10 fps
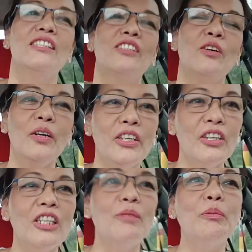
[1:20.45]
So,
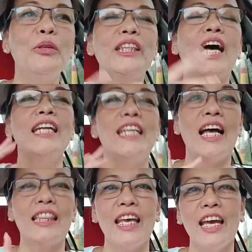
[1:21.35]
yun. Pupuntahan
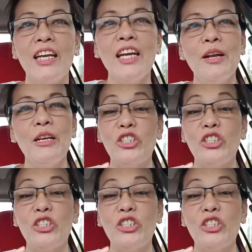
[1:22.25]
natin.